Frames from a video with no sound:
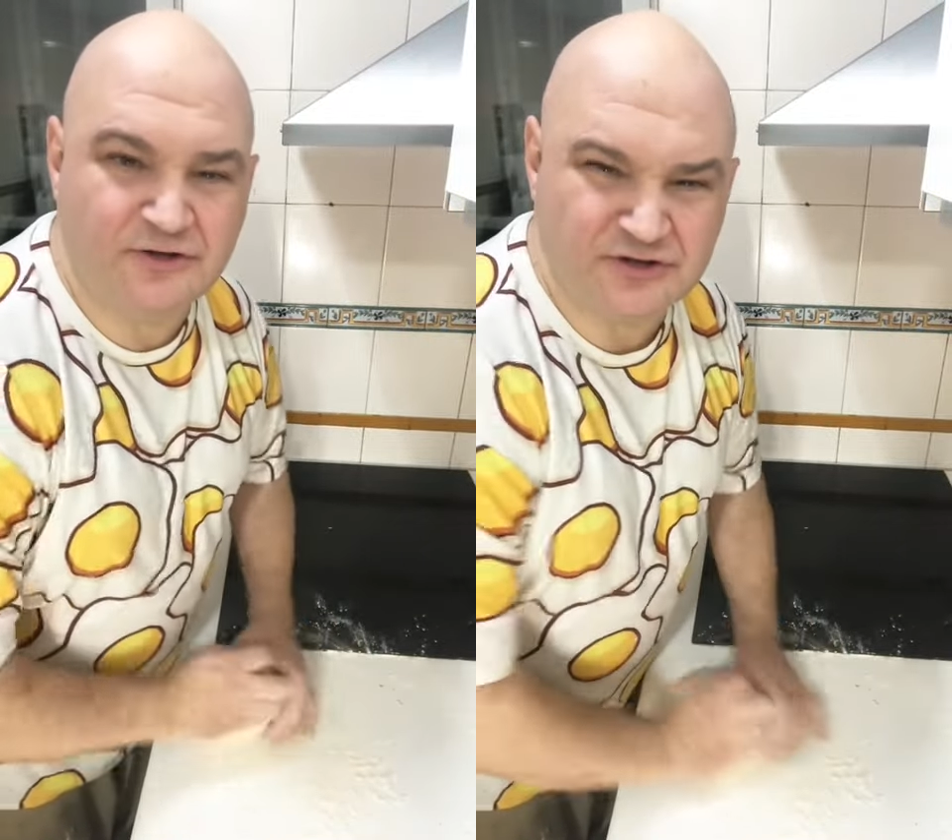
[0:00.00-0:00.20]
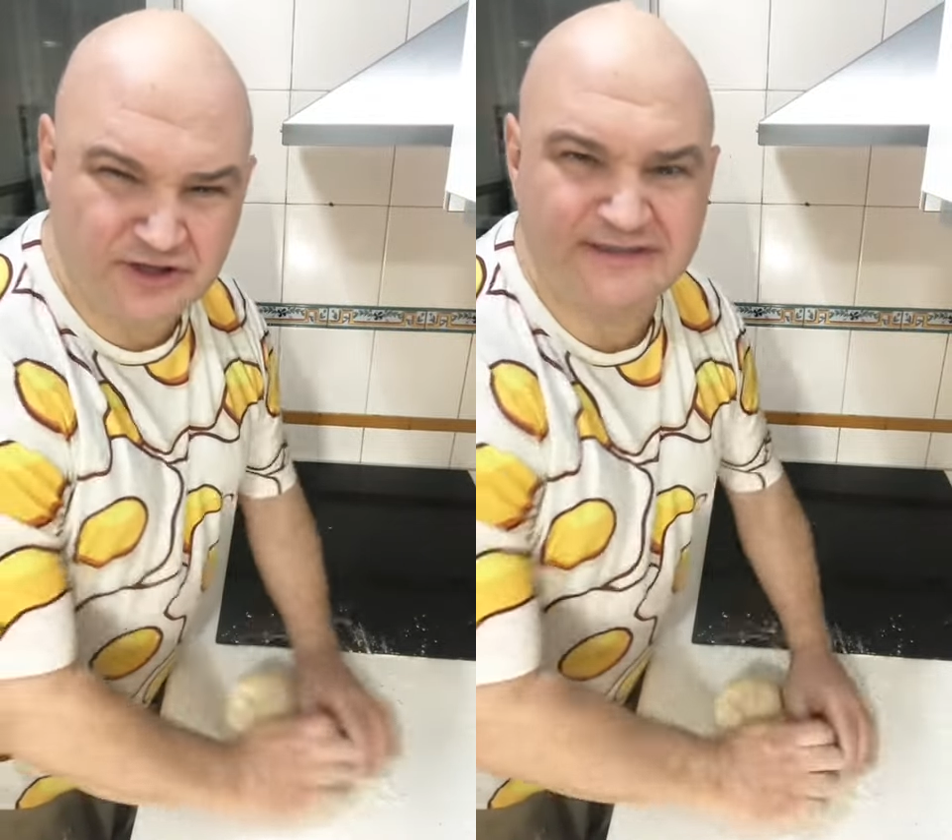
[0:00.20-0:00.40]

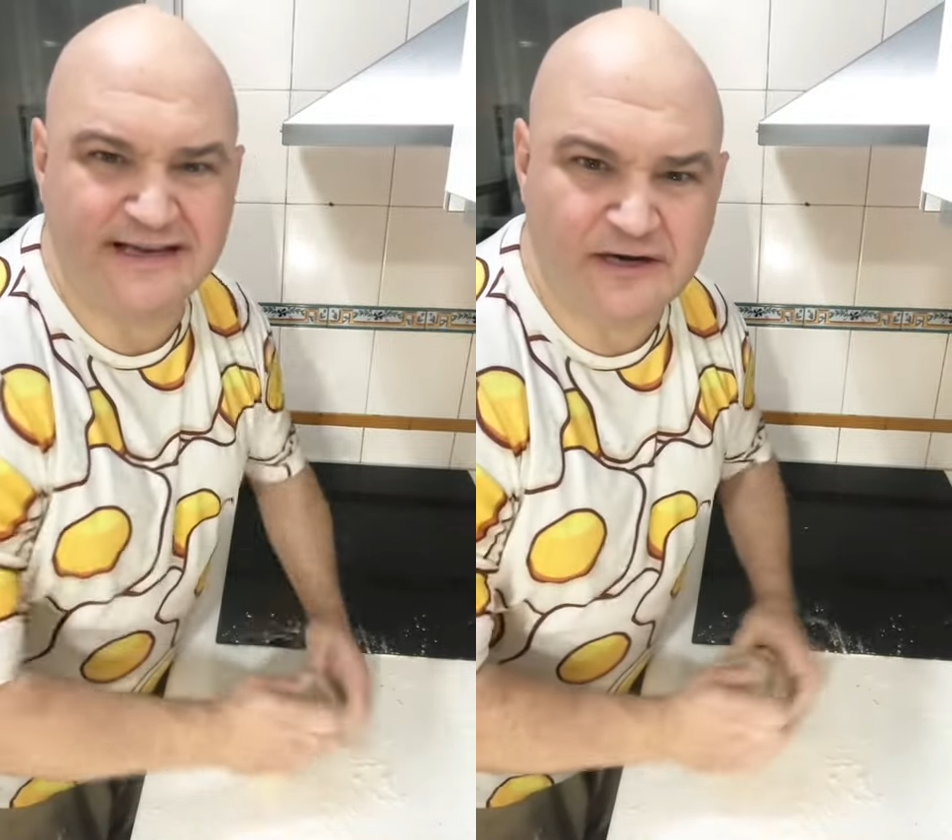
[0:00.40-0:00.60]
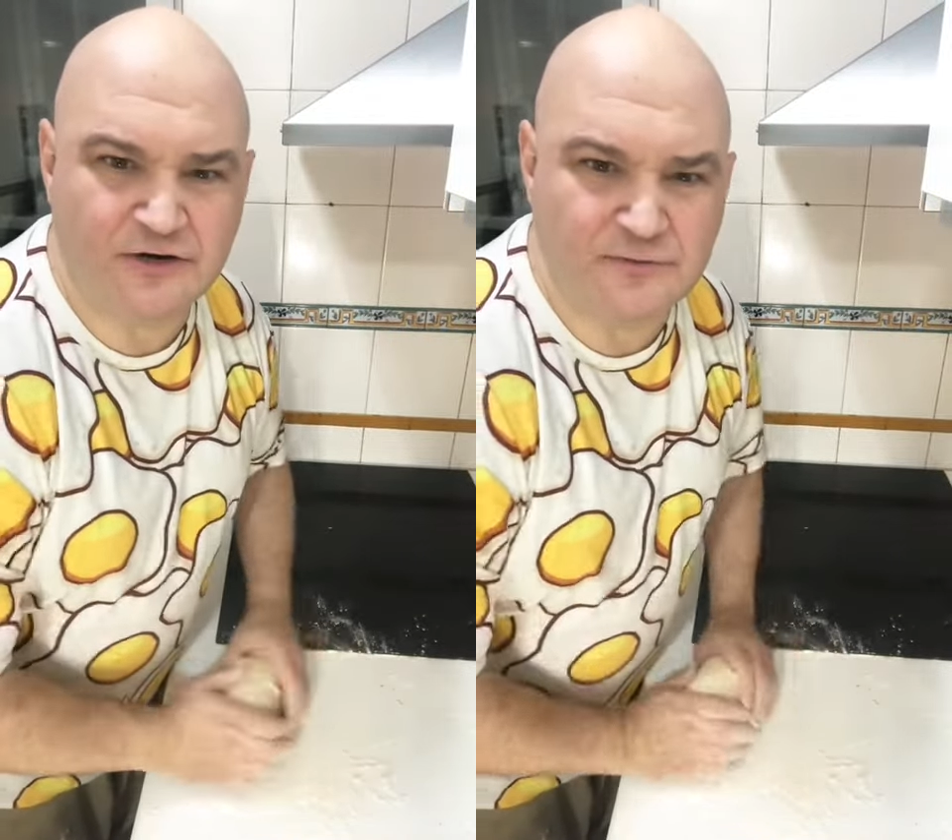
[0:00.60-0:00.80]
os he
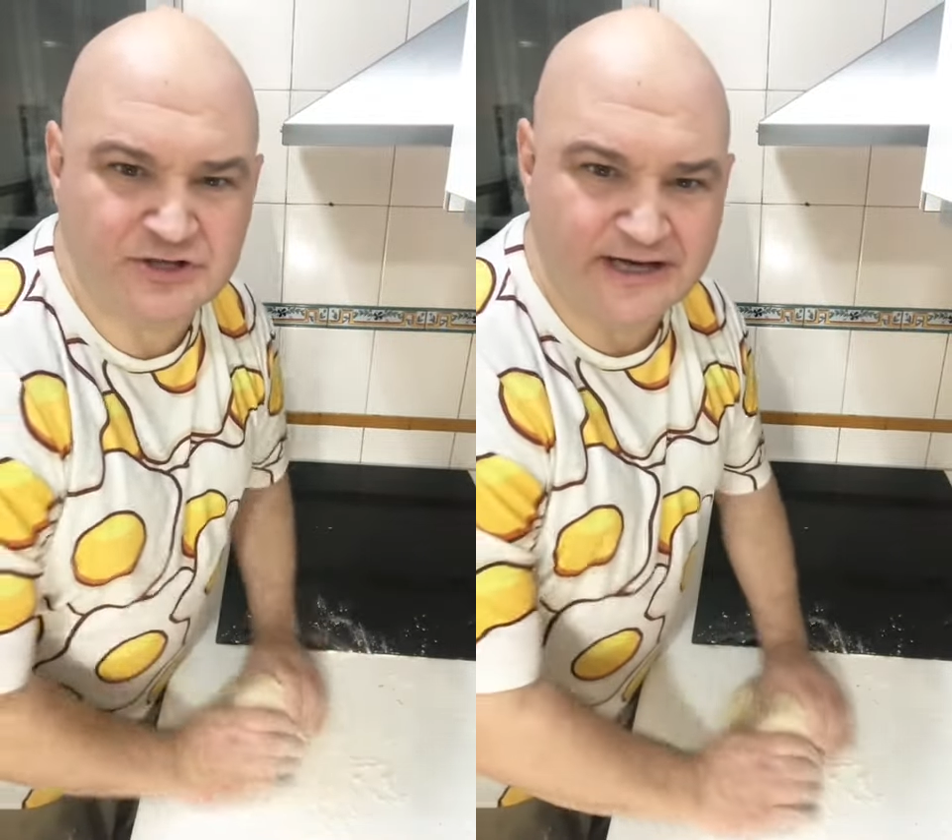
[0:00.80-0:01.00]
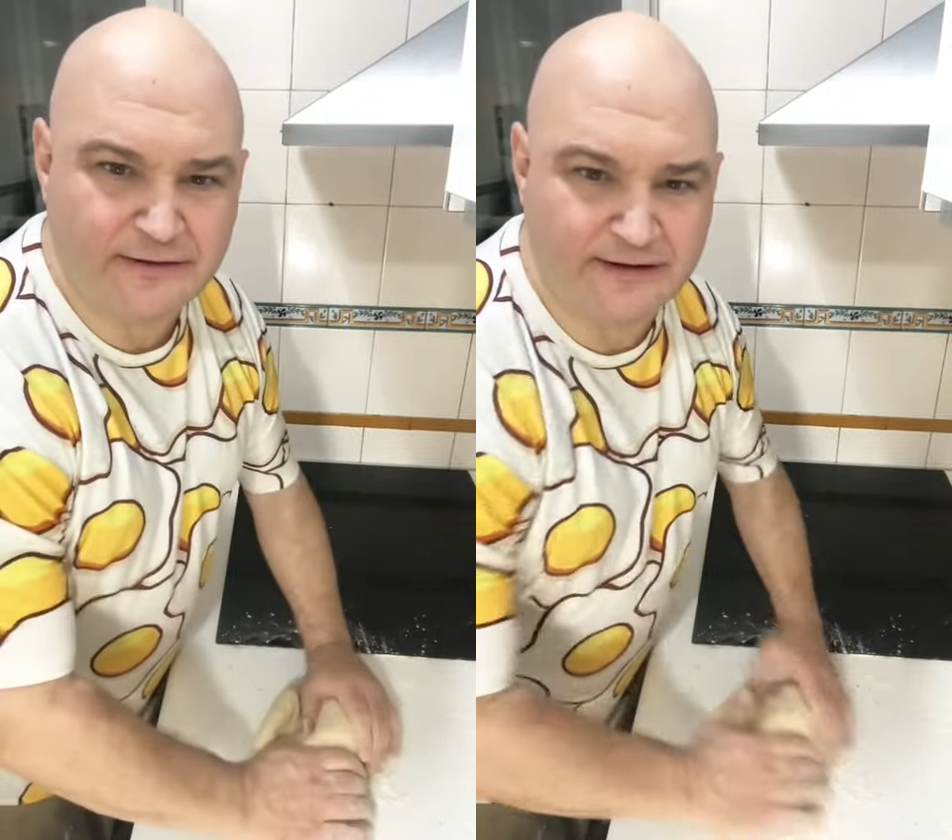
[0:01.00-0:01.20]
enseñado cómo
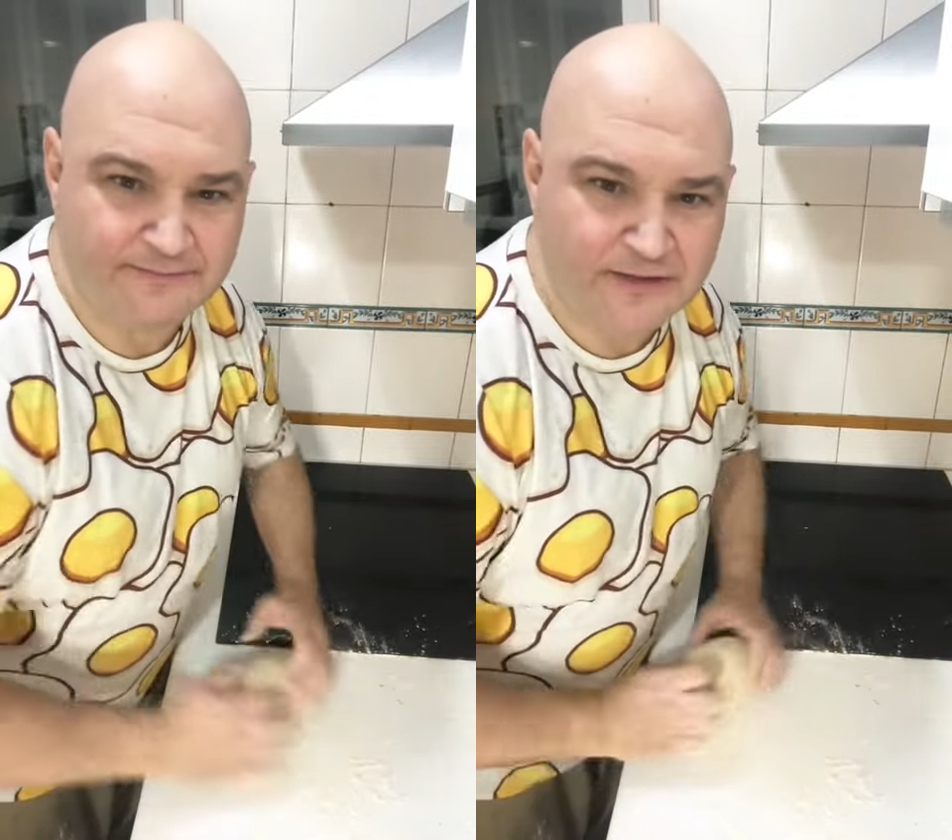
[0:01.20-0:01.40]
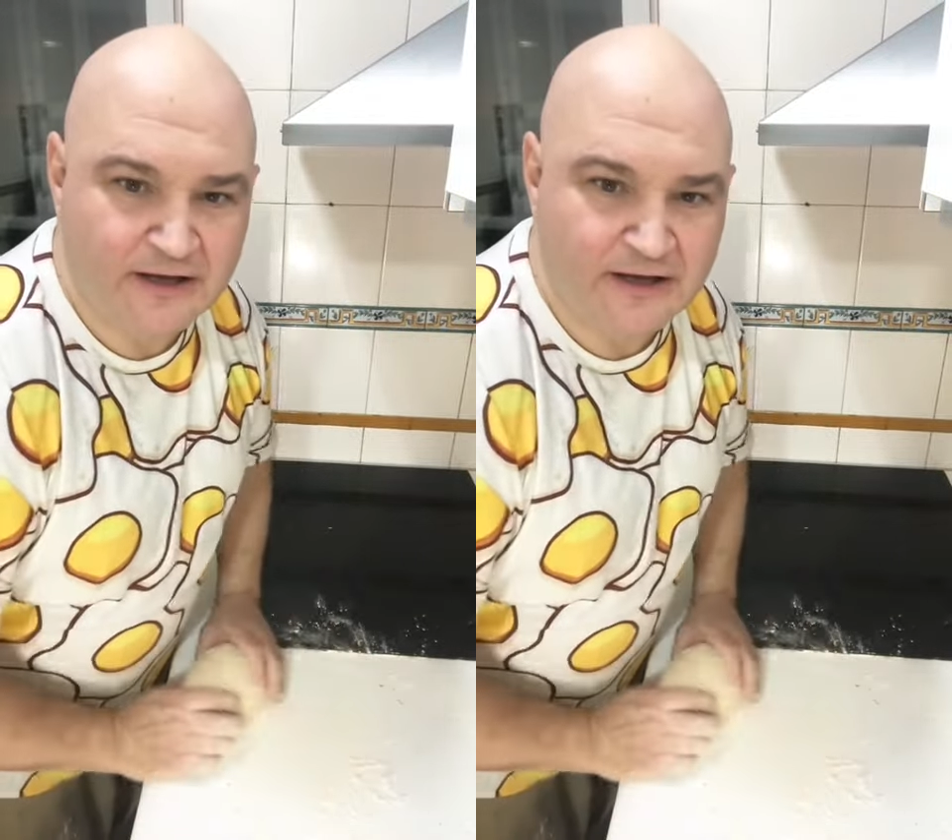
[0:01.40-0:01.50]
se hace.